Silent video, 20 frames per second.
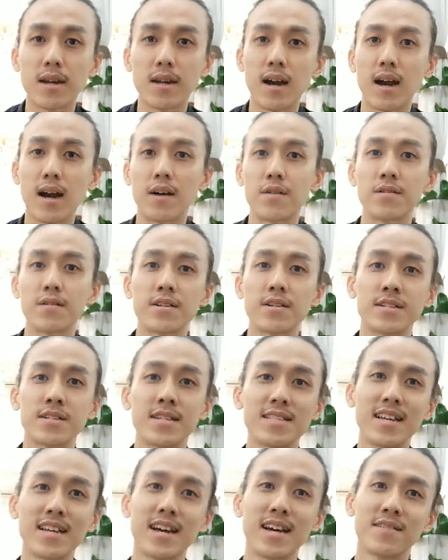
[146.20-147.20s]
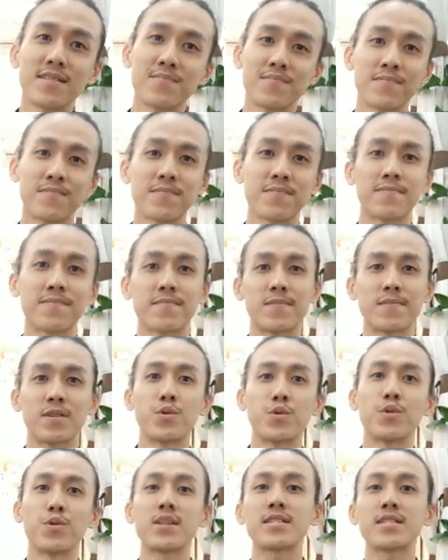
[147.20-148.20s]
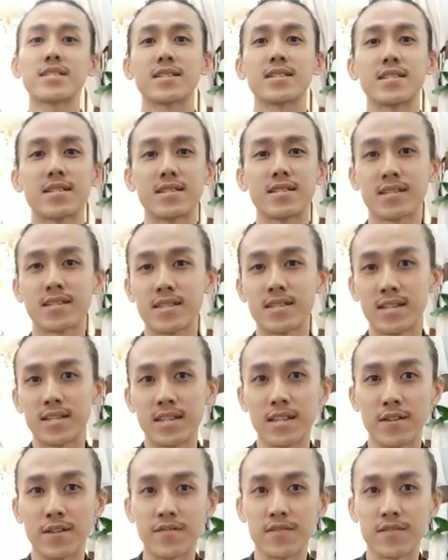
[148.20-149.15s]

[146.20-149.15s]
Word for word: 好，谢谢 Louis，谢谢你的